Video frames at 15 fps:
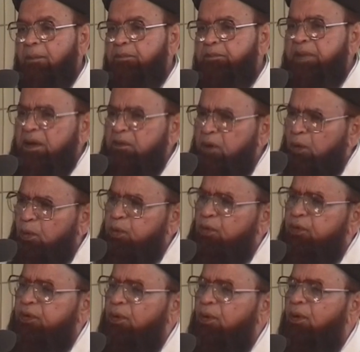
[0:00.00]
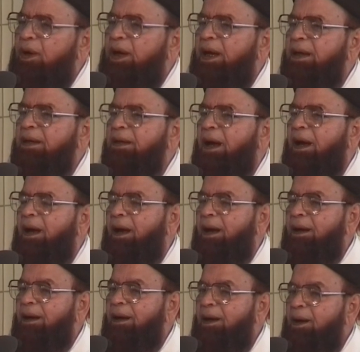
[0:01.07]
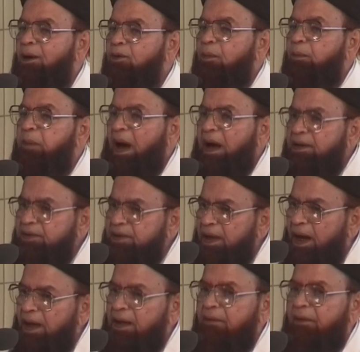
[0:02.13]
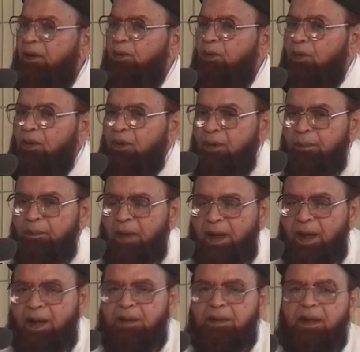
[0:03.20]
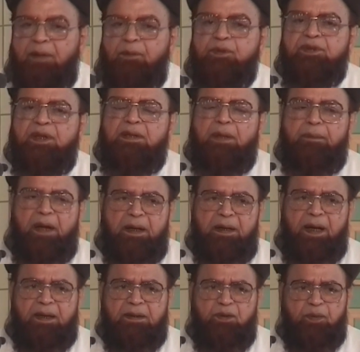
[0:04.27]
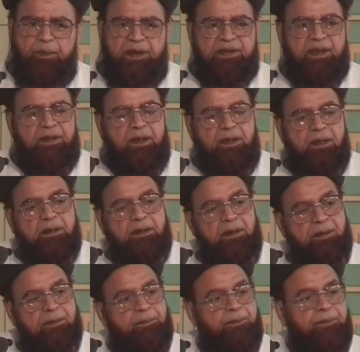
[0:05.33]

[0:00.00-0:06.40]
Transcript: बेवकूफ़ लोग हैं यहाँ जो बाहर से आने वालों को बाकायदा वो चंदा मांगने आते हैं तो पैसा दे देते हैं